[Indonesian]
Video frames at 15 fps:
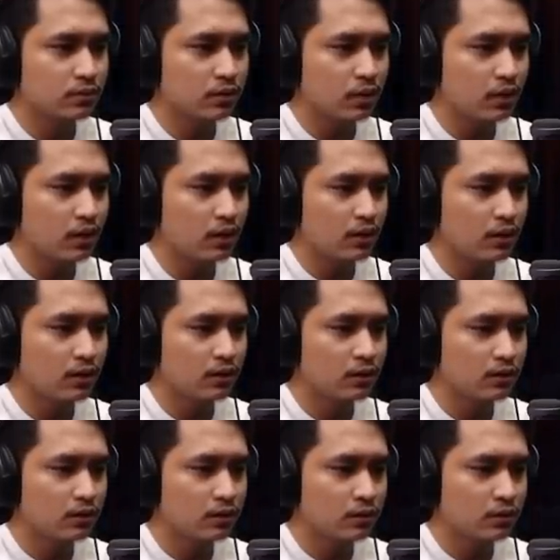Eh. eh.
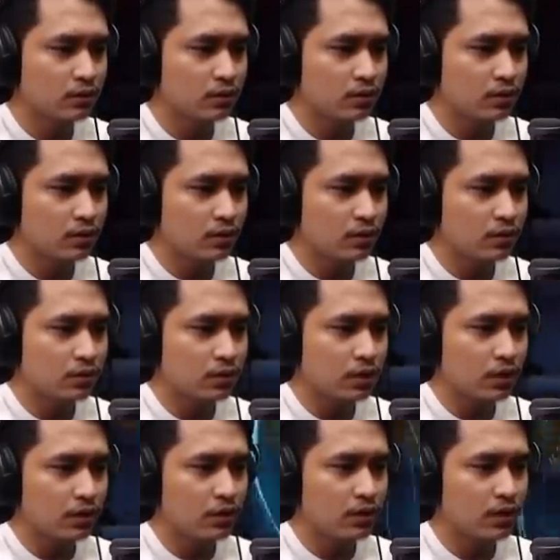Oke,
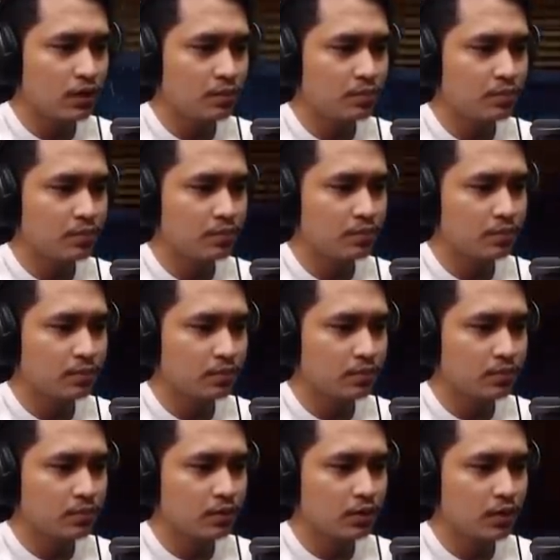okay. hop.
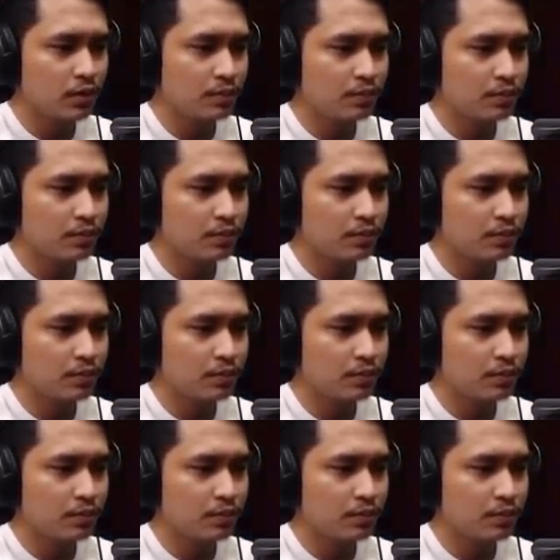Hop.